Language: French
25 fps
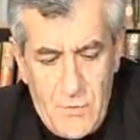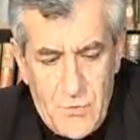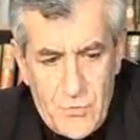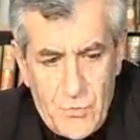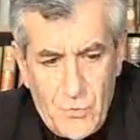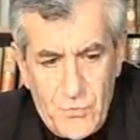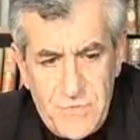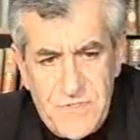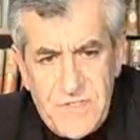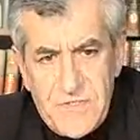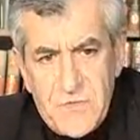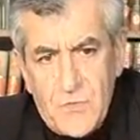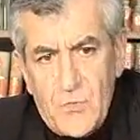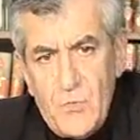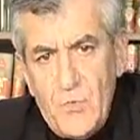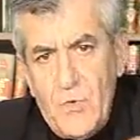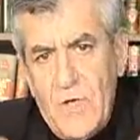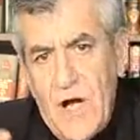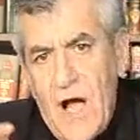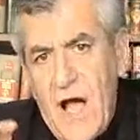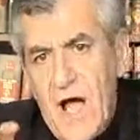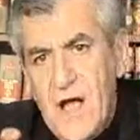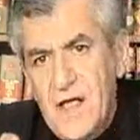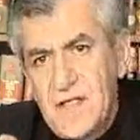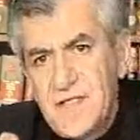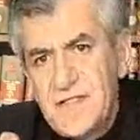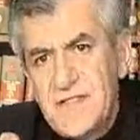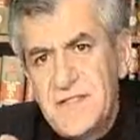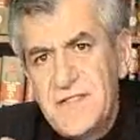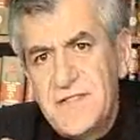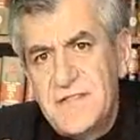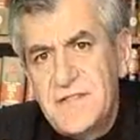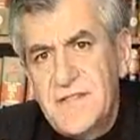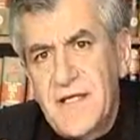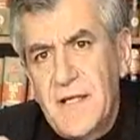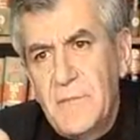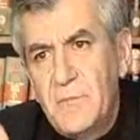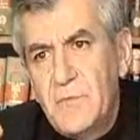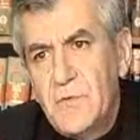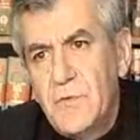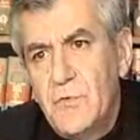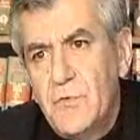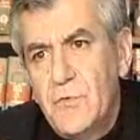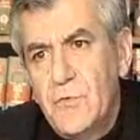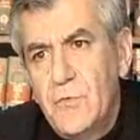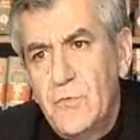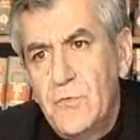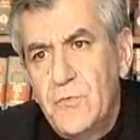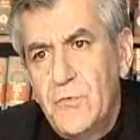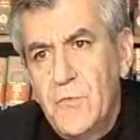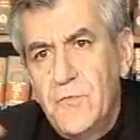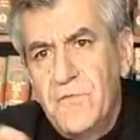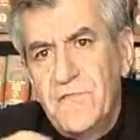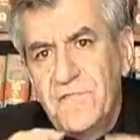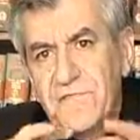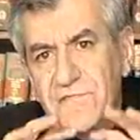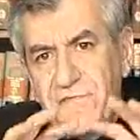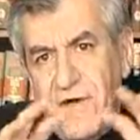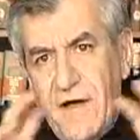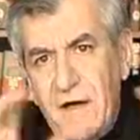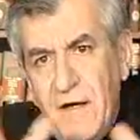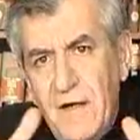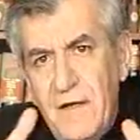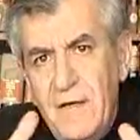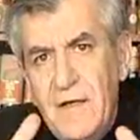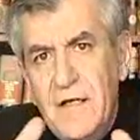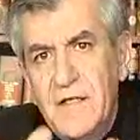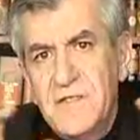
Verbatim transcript: son discours à un système de, de fin,